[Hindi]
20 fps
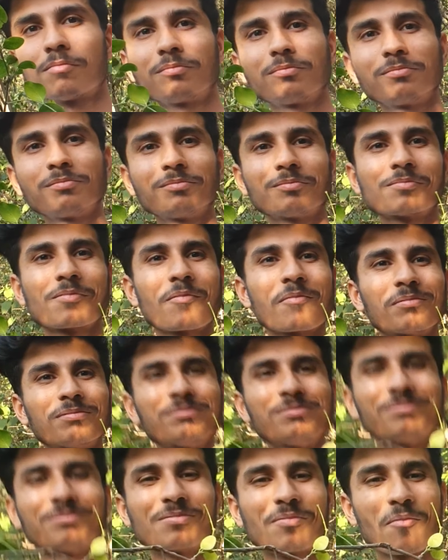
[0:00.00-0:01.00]
सारा के
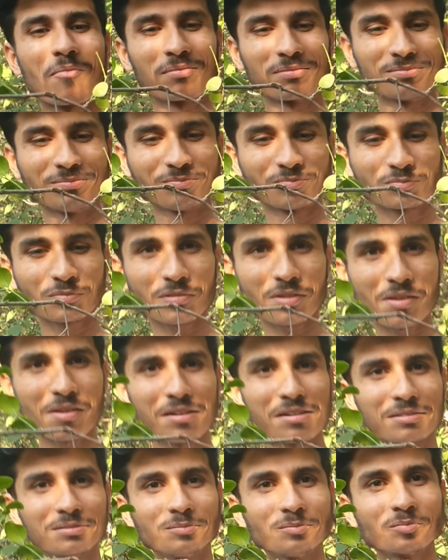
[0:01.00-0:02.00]
ओ
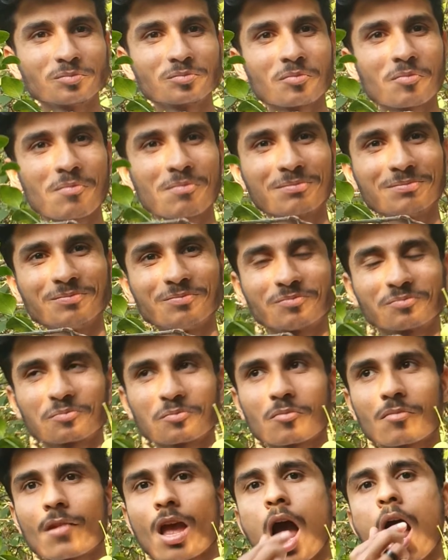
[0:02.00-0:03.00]
आप तो सारा के
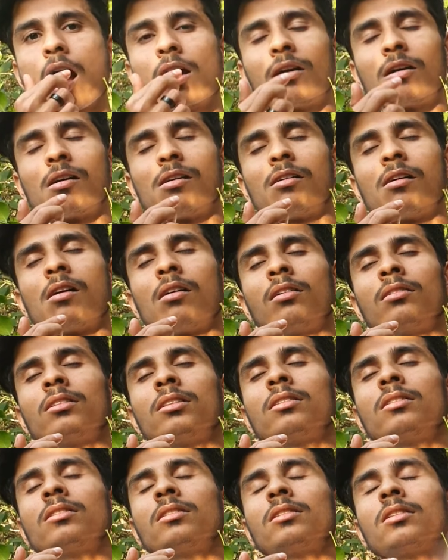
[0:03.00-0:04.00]
ख्यालों से बाहर आएंगे
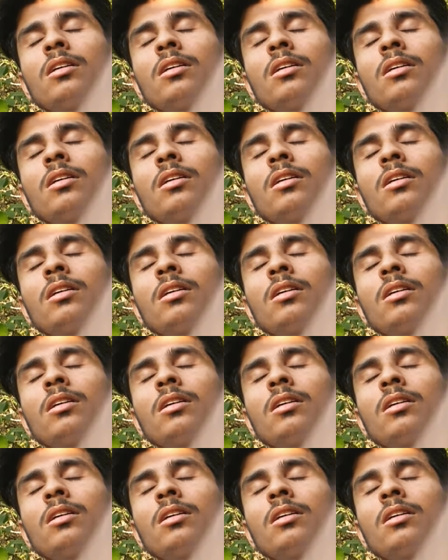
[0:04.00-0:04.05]
तो चेरी